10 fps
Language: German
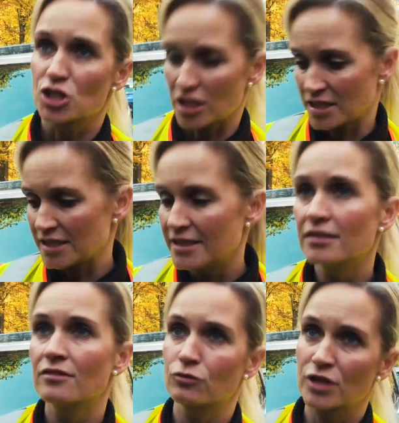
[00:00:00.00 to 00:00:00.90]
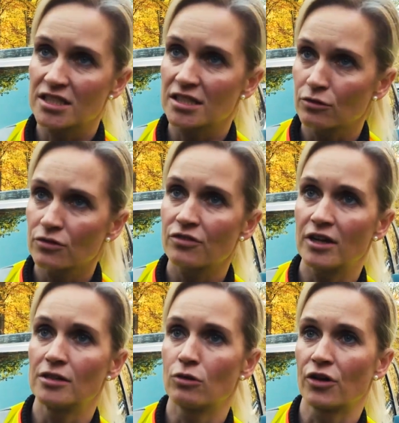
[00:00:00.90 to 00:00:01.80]
statt hier, wo jetzt der
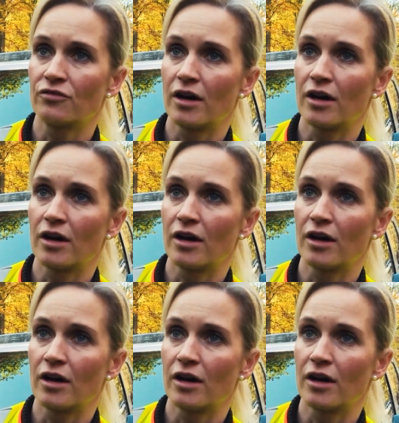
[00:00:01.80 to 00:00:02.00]
Unfallort